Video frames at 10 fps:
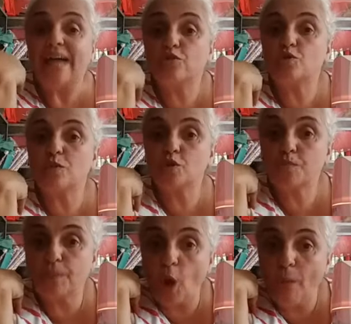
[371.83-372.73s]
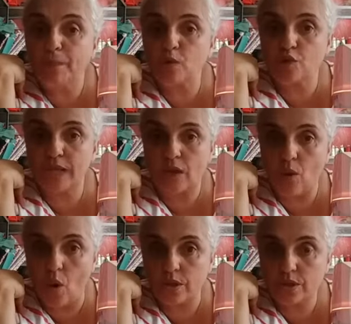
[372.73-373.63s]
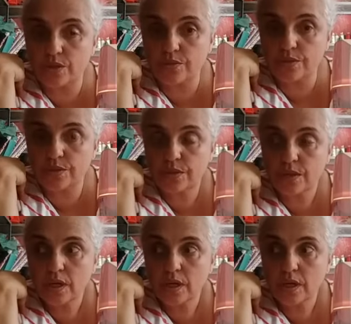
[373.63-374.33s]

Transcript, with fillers: dos meus próprios negócios,